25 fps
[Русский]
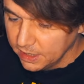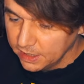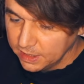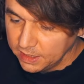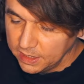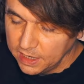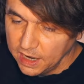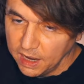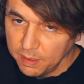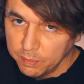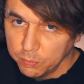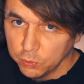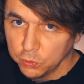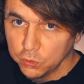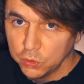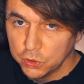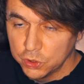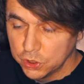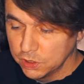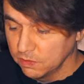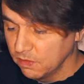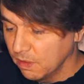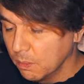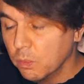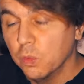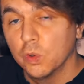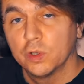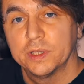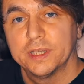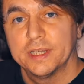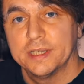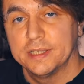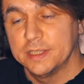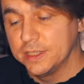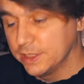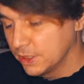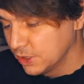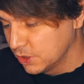для будущего
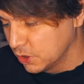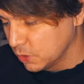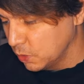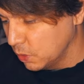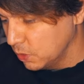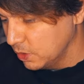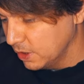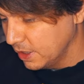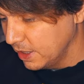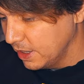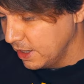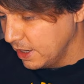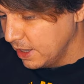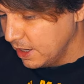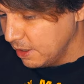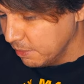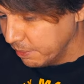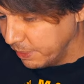мотосезона.